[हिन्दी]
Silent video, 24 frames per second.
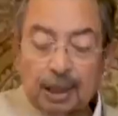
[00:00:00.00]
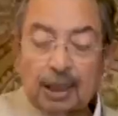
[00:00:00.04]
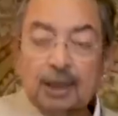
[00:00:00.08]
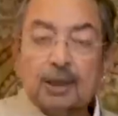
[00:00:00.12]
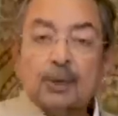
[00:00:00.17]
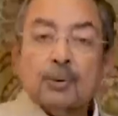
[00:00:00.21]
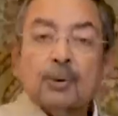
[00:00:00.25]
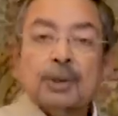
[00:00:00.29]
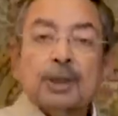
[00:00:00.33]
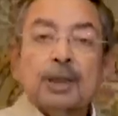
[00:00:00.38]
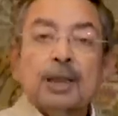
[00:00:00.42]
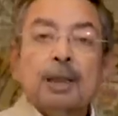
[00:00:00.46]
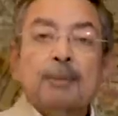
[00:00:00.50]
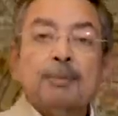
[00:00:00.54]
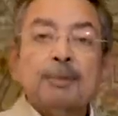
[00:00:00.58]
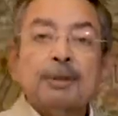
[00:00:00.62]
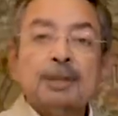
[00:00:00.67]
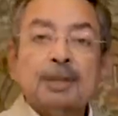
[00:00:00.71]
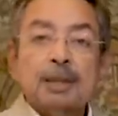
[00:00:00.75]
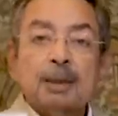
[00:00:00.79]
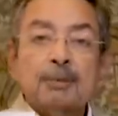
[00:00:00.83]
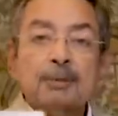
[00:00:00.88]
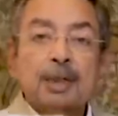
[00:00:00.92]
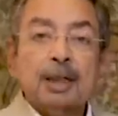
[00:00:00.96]
बता रहा हूँ कि आपके
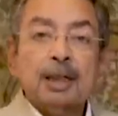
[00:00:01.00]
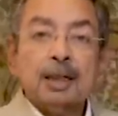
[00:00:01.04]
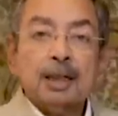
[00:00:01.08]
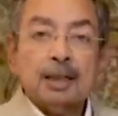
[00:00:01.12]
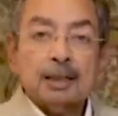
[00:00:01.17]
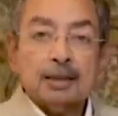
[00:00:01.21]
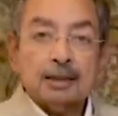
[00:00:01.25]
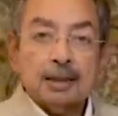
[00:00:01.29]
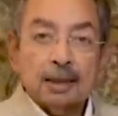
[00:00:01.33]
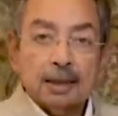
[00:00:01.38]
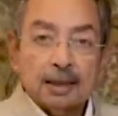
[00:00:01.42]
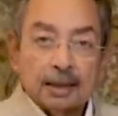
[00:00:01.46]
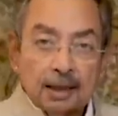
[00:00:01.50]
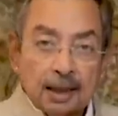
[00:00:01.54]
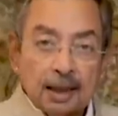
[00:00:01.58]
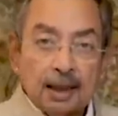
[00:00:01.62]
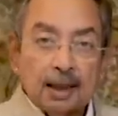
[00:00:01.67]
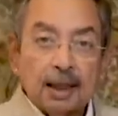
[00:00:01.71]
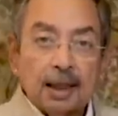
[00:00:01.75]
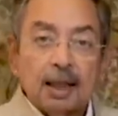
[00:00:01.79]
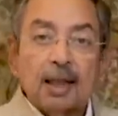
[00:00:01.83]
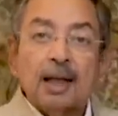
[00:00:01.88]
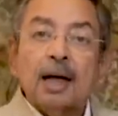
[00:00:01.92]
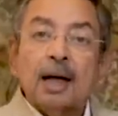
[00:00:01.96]
सामने का रास्ता क्या
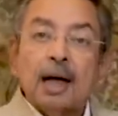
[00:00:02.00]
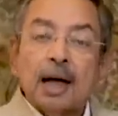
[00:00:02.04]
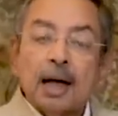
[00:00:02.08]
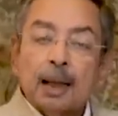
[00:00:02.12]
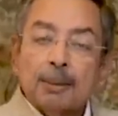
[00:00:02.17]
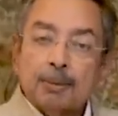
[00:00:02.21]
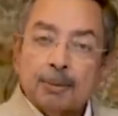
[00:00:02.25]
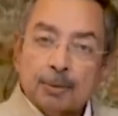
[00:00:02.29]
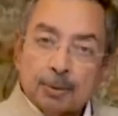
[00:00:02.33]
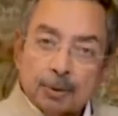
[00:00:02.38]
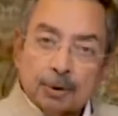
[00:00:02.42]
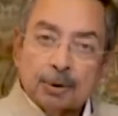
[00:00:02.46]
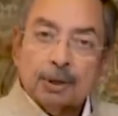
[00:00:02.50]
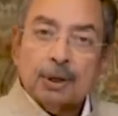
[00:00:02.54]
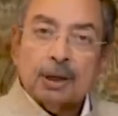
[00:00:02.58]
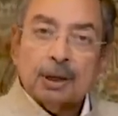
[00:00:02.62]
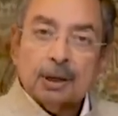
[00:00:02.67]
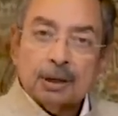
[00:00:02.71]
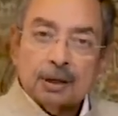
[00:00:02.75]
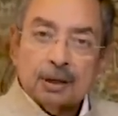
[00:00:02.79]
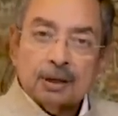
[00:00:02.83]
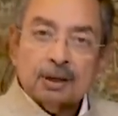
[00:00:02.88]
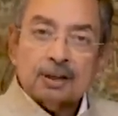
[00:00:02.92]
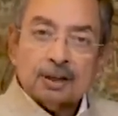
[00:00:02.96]
है आप खुद
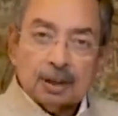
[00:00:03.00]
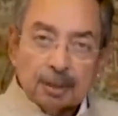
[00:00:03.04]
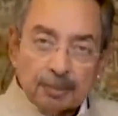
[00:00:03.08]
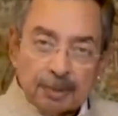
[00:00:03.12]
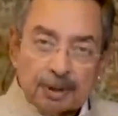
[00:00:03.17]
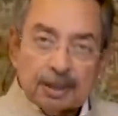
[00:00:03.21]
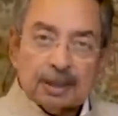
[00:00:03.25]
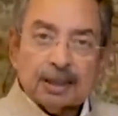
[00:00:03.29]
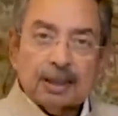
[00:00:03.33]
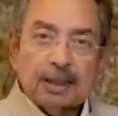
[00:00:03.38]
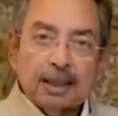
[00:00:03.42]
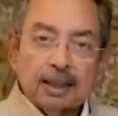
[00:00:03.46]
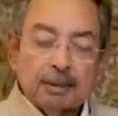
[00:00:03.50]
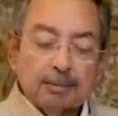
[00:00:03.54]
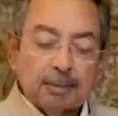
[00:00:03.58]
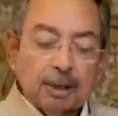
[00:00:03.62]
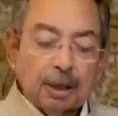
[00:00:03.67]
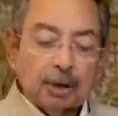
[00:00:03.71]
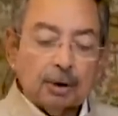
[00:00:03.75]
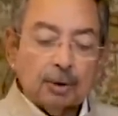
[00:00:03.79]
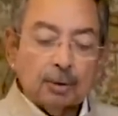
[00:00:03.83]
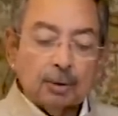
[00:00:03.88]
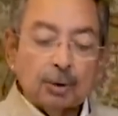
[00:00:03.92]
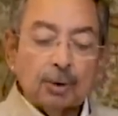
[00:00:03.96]
समझते हैं इन
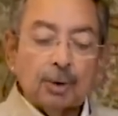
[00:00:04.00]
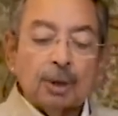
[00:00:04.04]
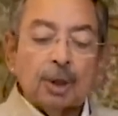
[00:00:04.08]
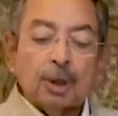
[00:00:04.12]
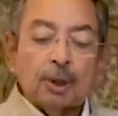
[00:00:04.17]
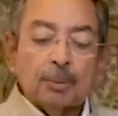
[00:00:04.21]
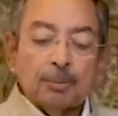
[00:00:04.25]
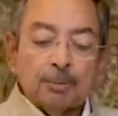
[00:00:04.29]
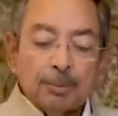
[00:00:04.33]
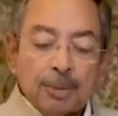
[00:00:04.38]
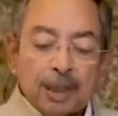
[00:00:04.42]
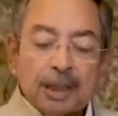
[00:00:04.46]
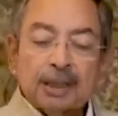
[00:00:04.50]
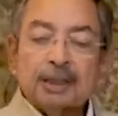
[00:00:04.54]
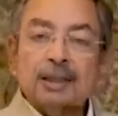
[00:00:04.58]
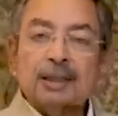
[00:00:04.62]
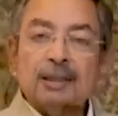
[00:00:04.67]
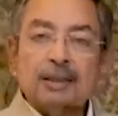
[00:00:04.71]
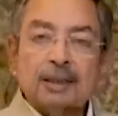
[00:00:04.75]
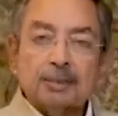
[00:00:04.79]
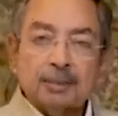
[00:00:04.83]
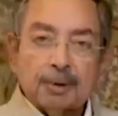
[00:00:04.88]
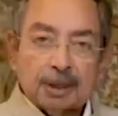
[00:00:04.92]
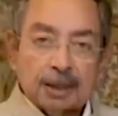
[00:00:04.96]
बातों को
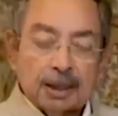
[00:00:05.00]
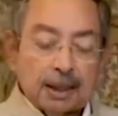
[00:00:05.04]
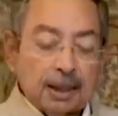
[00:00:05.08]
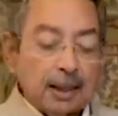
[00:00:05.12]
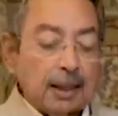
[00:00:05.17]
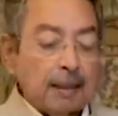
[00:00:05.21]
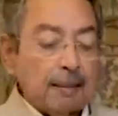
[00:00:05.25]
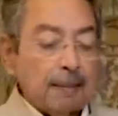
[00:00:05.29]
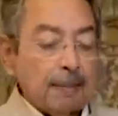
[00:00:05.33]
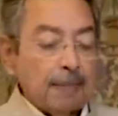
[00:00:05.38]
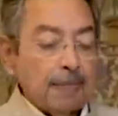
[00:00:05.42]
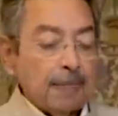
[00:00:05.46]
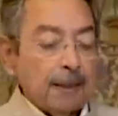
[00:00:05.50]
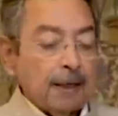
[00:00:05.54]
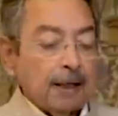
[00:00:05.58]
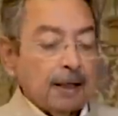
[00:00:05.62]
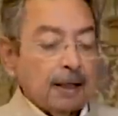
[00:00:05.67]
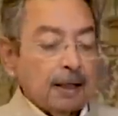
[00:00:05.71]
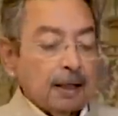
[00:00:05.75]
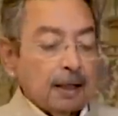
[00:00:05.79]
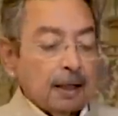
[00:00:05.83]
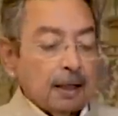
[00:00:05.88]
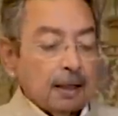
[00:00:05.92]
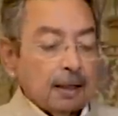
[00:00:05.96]
बेहतर समझते हैं
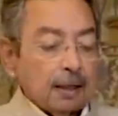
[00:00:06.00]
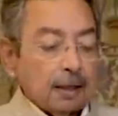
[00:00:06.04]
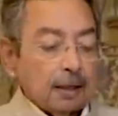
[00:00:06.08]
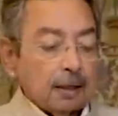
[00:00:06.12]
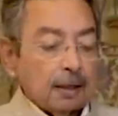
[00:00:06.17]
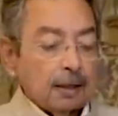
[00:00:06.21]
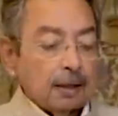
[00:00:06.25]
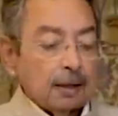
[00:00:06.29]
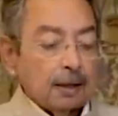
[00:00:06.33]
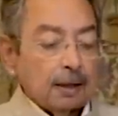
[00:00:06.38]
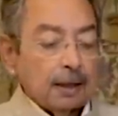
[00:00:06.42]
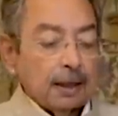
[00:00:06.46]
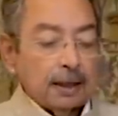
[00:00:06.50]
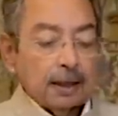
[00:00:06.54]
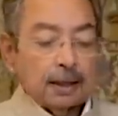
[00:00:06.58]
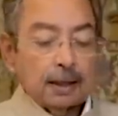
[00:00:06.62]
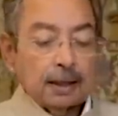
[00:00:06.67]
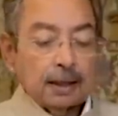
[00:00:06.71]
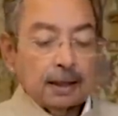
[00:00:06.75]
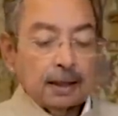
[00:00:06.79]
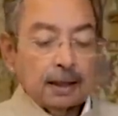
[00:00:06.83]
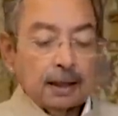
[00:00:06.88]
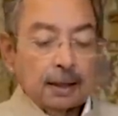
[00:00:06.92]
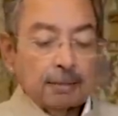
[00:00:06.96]
आ,
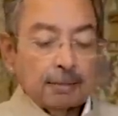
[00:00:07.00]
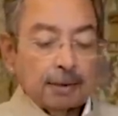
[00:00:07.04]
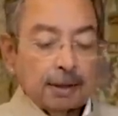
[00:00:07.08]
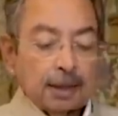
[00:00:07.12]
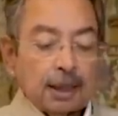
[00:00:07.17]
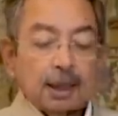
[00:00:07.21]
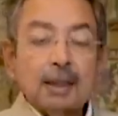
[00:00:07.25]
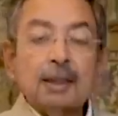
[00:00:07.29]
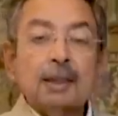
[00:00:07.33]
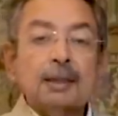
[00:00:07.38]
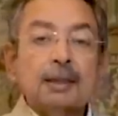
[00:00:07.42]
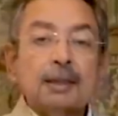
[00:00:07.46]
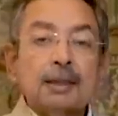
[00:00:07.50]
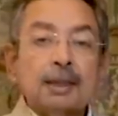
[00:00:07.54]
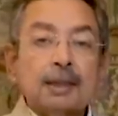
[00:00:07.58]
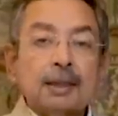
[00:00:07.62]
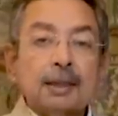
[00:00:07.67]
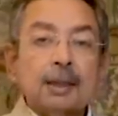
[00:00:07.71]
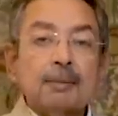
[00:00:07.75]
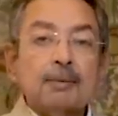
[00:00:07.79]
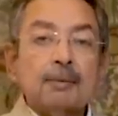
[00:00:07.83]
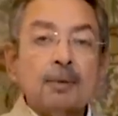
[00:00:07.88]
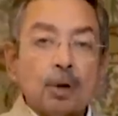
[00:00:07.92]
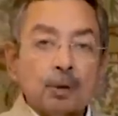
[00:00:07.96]
लेकिन आपकी दिक्कत यह है
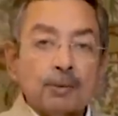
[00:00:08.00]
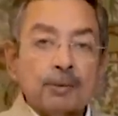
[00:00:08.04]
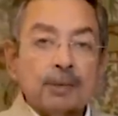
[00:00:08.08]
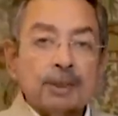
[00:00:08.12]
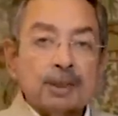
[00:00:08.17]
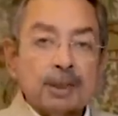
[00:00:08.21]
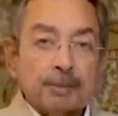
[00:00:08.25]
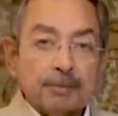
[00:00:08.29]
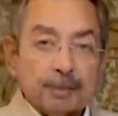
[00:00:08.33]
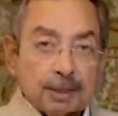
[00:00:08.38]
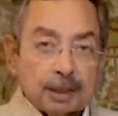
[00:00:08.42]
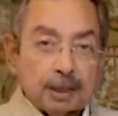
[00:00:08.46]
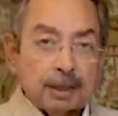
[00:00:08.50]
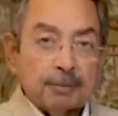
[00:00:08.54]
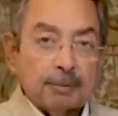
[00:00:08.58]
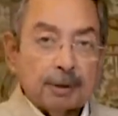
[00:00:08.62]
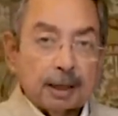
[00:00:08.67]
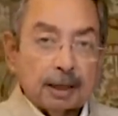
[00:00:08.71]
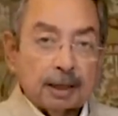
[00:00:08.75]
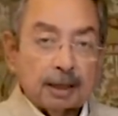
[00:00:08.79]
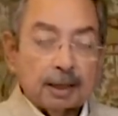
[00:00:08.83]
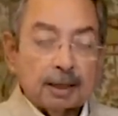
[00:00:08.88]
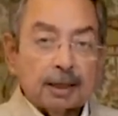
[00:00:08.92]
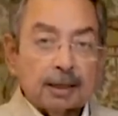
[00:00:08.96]
कि आप रॉ विजडम
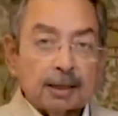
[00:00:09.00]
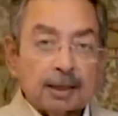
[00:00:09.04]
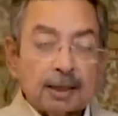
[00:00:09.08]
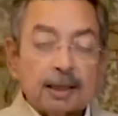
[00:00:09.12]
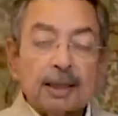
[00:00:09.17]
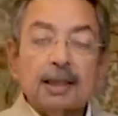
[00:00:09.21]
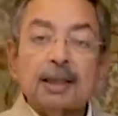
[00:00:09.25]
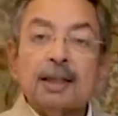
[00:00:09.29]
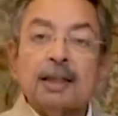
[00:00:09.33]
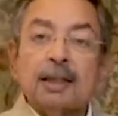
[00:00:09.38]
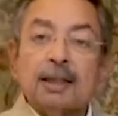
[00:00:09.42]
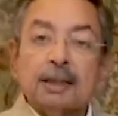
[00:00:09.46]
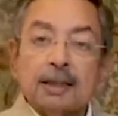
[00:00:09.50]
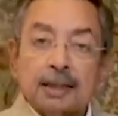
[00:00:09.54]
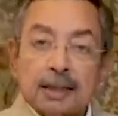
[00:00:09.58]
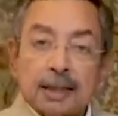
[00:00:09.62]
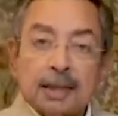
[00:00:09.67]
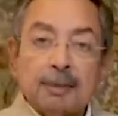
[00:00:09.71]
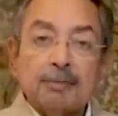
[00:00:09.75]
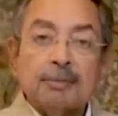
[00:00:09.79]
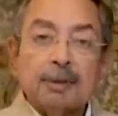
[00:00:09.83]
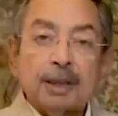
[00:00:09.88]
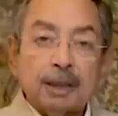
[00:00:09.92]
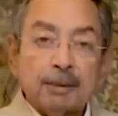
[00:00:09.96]
इस्तेमाल कर लेते हैं
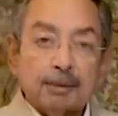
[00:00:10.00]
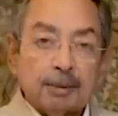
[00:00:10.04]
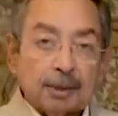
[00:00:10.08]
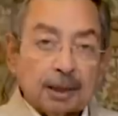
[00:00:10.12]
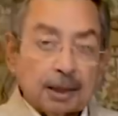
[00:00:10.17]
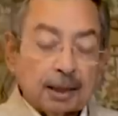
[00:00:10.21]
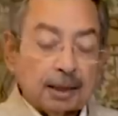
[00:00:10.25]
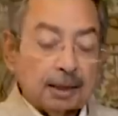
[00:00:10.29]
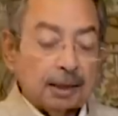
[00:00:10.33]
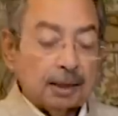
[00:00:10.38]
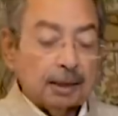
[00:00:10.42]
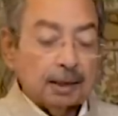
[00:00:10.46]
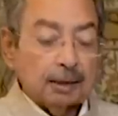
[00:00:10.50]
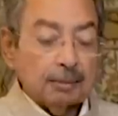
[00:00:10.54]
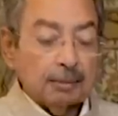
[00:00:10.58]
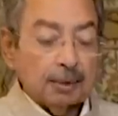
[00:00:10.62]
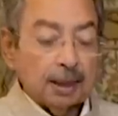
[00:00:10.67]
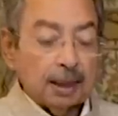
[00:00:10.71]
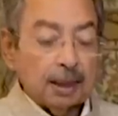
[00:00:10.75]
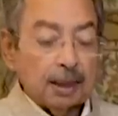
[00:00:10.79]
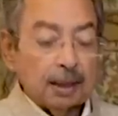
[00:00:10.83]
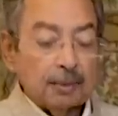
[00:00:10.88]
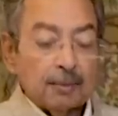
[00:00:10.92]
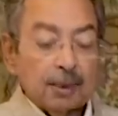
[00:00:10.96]
टीम नहीं बनाते हैं
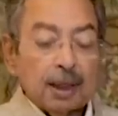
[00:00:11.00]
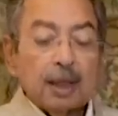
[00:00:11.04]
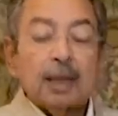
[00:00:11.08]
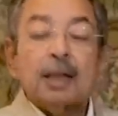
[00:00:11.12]
बहरहाल